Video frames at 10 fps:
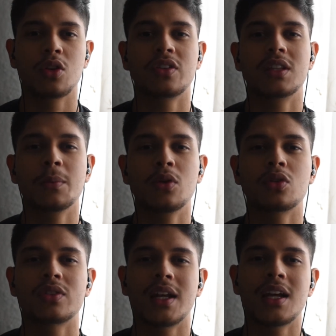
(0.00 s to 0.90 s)
Cuando sentimos
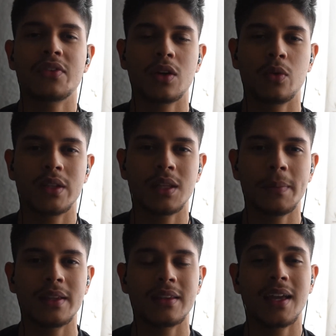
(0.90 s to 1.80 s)
nostalgia
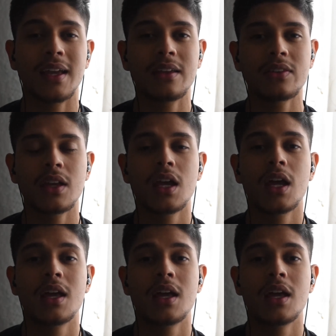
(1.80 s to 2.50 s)
frecuentemente es